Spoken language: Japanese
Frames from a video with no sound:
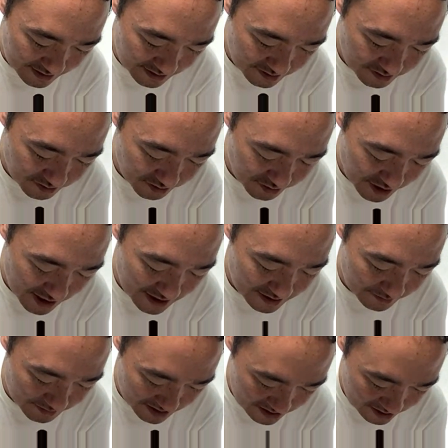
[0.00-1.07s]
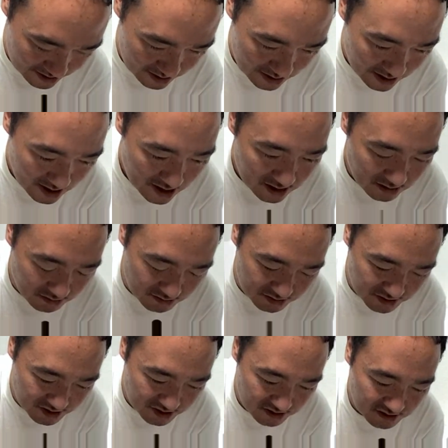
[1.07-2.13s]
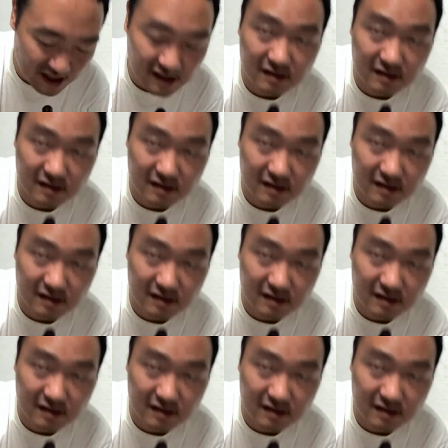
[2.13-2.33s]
繰り返されていくのであります。